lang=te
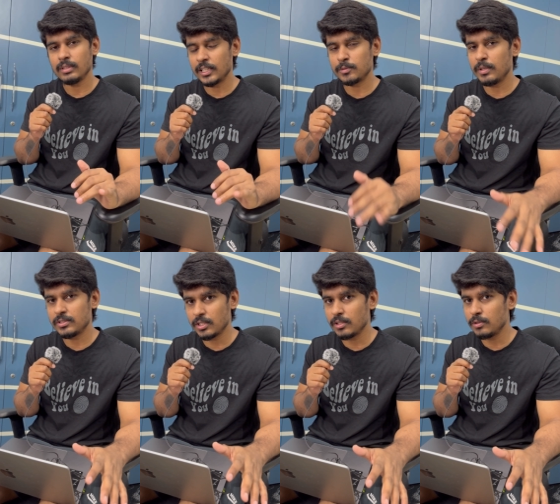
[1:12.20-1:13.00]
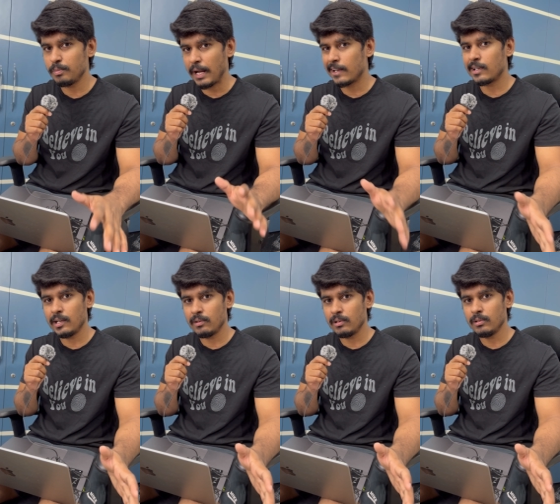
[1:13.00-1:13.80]
ఎక్స్ప్లెయిన్ చేయరు ప్యాకెట్
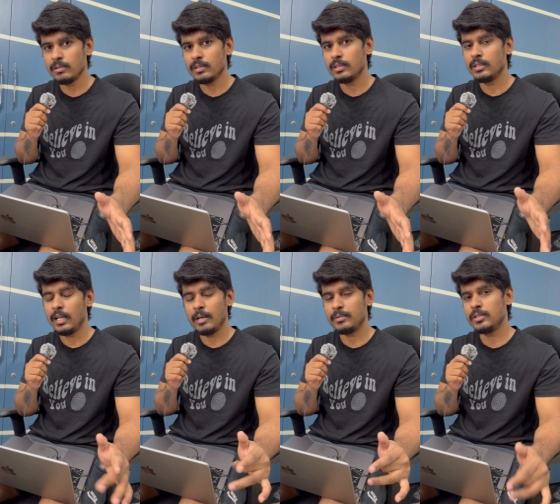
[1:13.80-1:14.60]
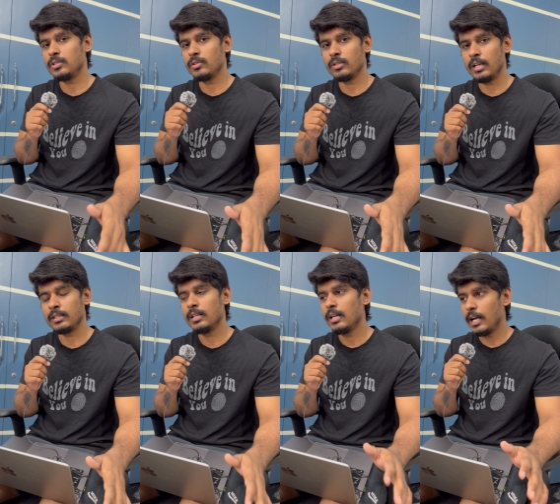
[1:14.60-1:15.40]
లెవెల్లో ఐఎమ్ టీచింగ్ ఇన్ దాట్
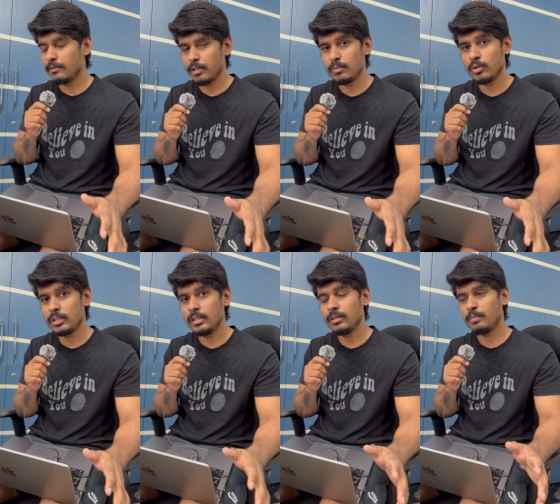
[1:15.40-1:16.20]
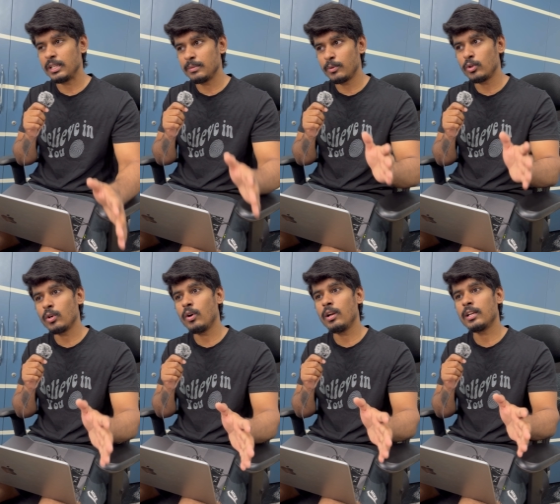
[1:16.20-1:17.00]
అండ్ వన్ మోర్ థింగ్ ప్రతి
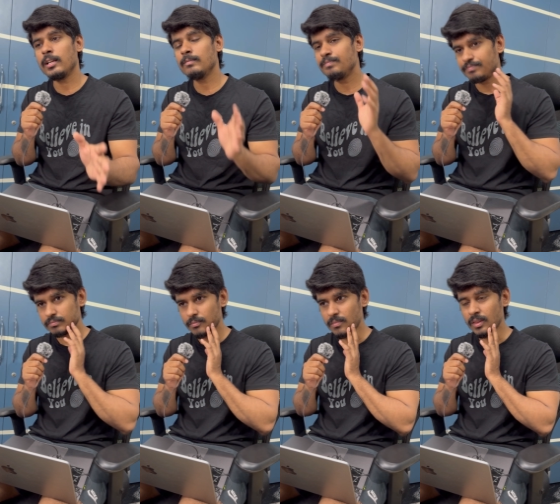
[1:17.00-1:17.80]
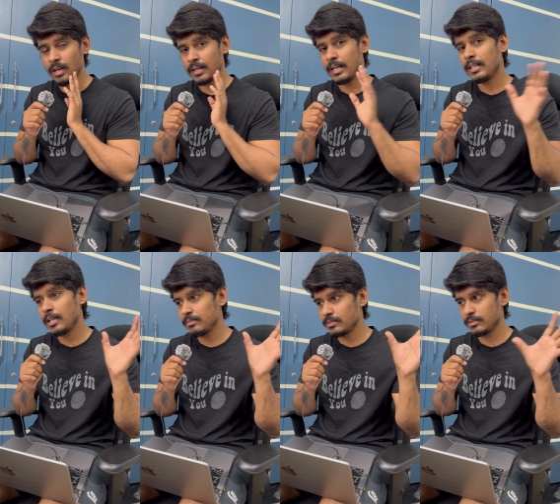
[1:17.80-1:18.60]
ప్రోటోకాల్కి రియల్
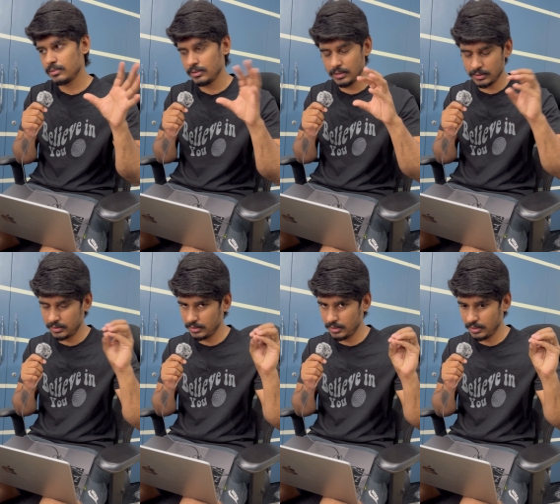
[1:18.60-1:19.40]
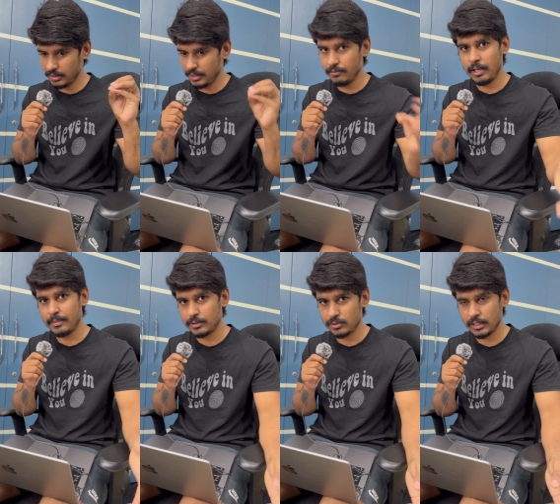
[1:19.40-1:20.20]
టైమ్
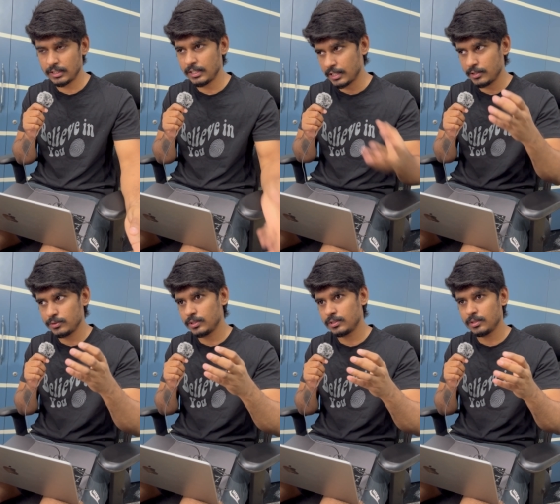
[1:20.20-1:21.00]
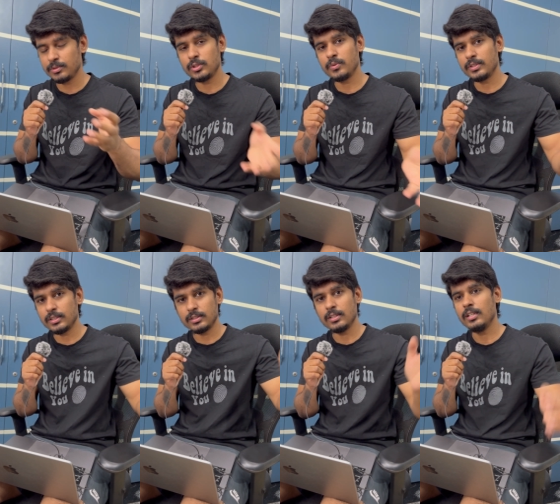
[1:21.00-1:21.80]
ఇన్వైర్మెంట్స్ ఉంటాయి కదా ఎక్కడ యూస్ చేస్తాం సిచ్యువేషన్స్